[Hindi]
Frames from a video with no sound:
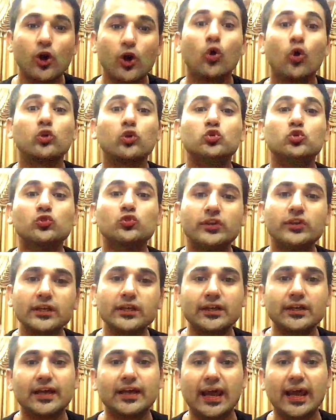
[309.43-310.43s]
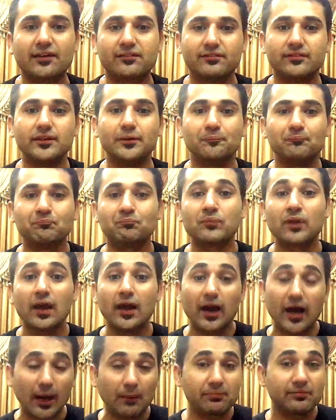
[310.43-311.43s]
और दूसरी गैलेक्सी
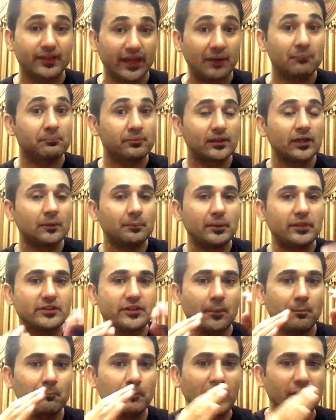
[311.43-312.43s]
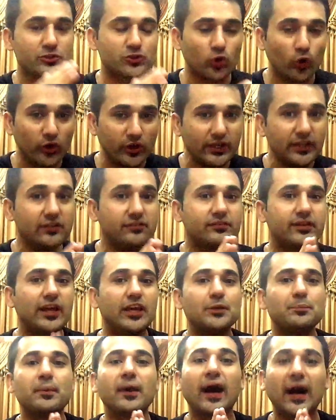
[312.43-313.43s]
अब सैमसंग भी जब मेच्योरिटी स्टेज
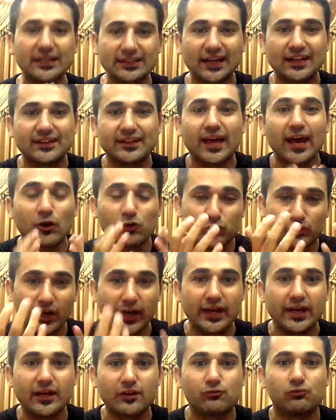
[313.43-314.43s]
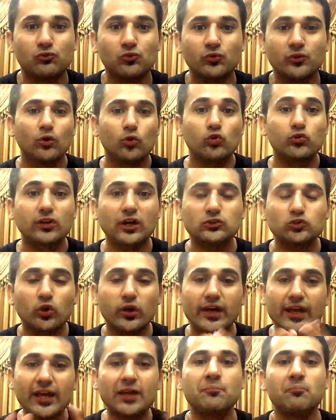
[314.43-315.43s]
पे आ जाता है उसका एक फोन उसका जो
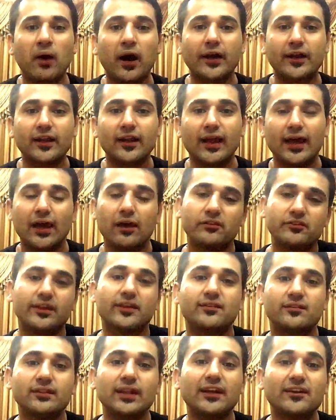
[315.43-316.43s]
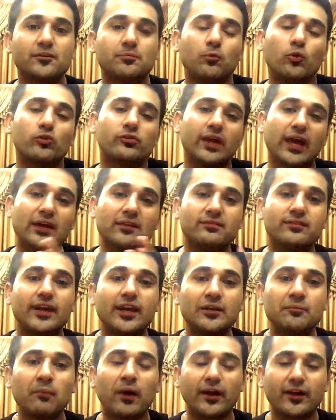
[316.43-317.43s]
एक मॉडल है जस्ट लेट सपोज एस एट
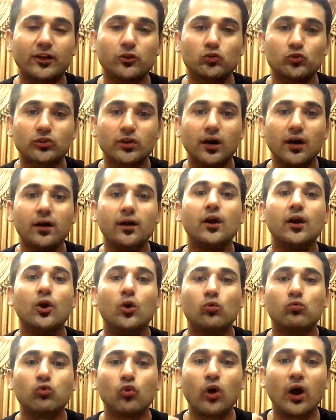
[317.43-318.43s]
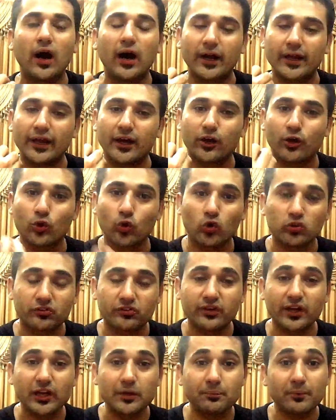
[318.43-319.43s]
मॉडल उसका वो आ गया ग्रोथ
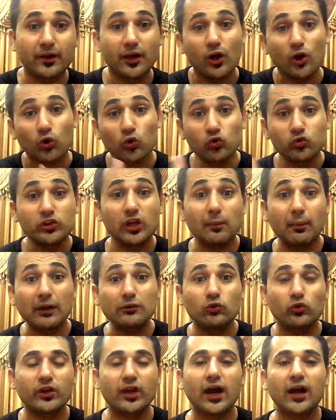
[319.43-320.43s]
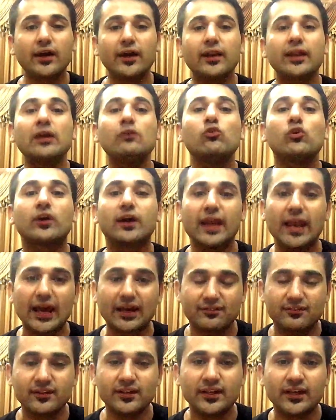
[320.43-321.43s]
स्टेज पे उसके बाद वो क्या करेंगे वो
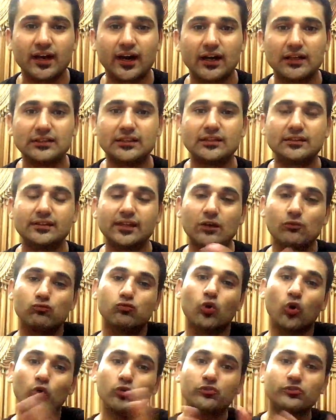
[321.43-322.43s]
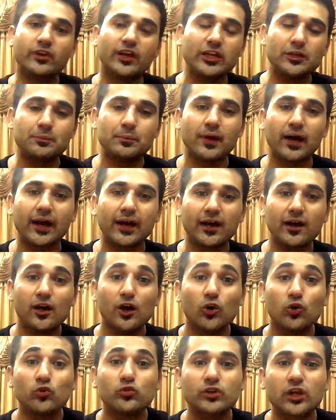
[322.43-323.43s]
गैलेक्सी निकाल देते हैं वो उस स्टेज पे आया
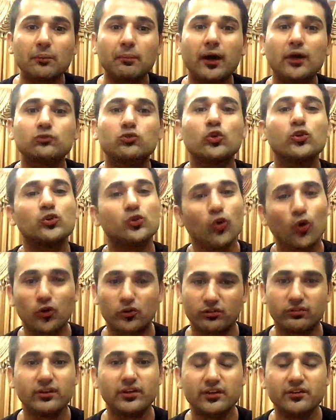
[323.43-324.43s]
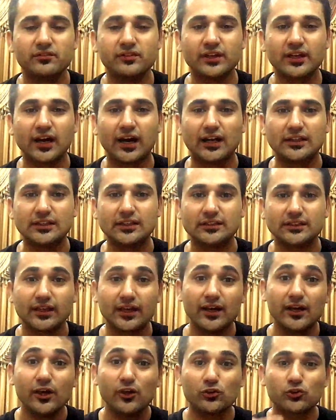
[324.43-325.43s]
उसके बाद वो नोट सीरीज निकाल देते हैं
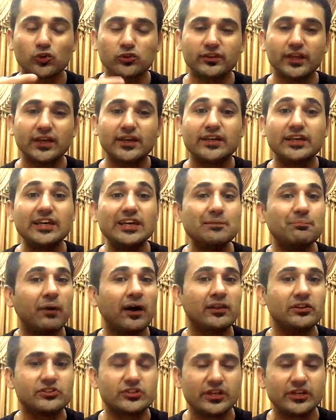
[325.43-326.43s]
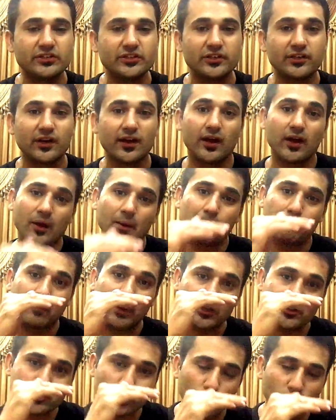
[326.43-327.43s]
सो दे कीप ऑन चेंजिंग
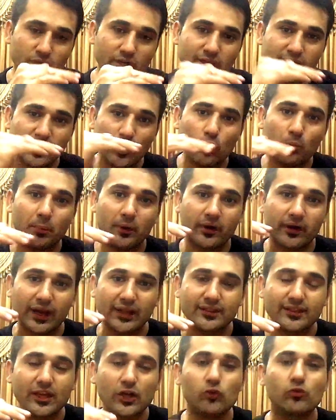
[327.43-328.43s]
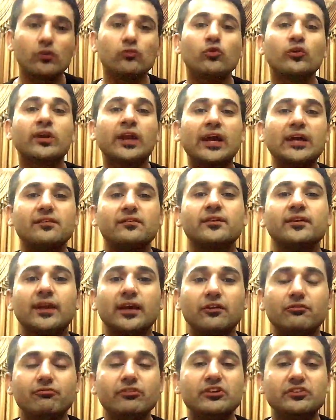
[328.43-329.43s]
मेच्योरिटी के ऊपर रहते हुए वो नए से नए
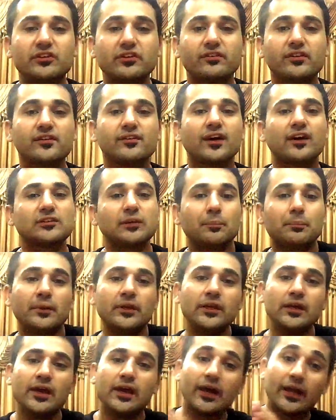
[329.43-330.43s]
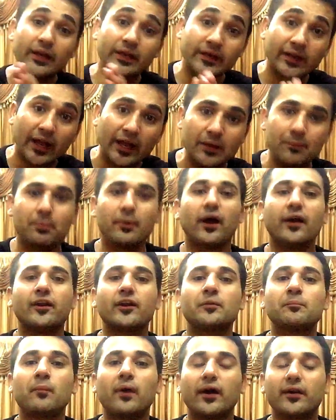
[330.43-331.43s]
फीचर्स के साथ अपनी नई प्रोडक्ट
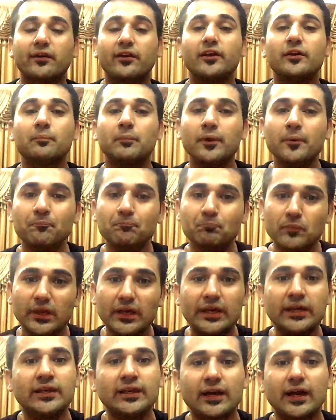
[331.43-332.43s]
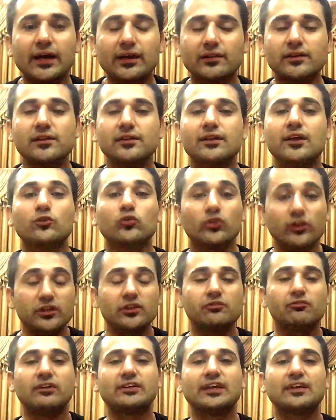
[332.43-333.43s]
मार्केट में इन कर देते हैं तो इस
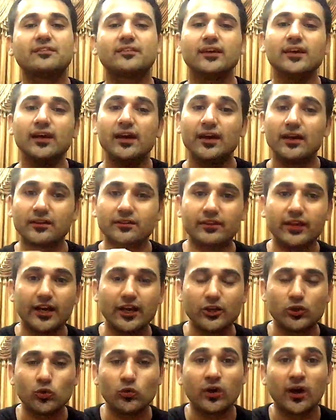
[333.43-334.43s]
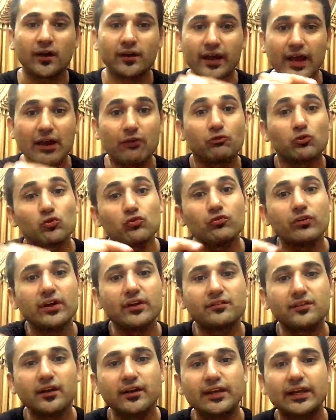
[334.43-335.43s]
वजह से दे डू नॉट हैव टू फेस
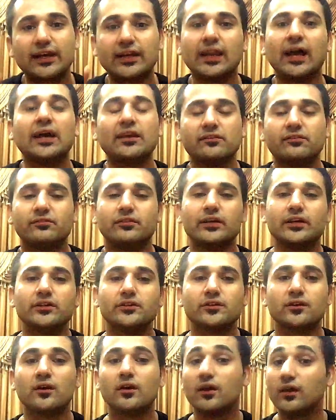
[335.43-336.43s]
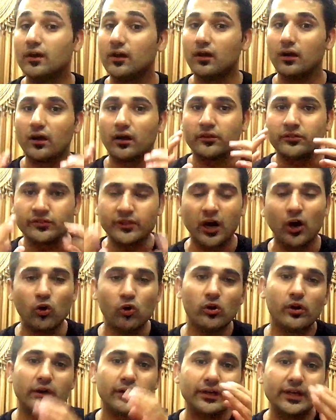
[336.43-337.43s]
द डिक्लाइन स्टेज नो
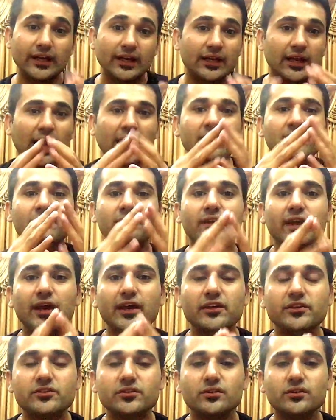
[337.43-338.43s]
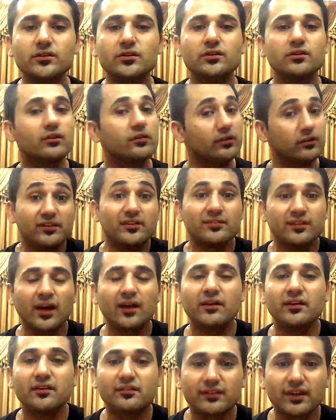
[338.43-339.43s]
डिक्लाइन स्टेज इज नॉट
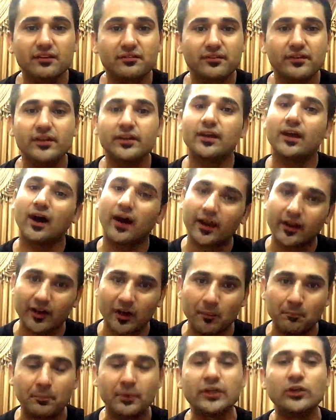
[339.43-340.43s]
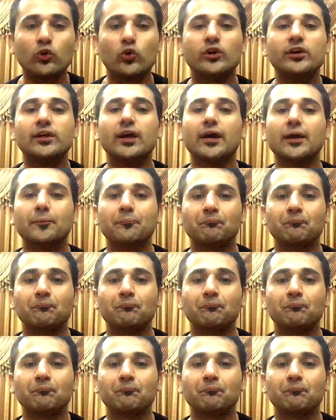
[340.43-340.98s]
नेसेसरी कि हर कंपनी को ही आए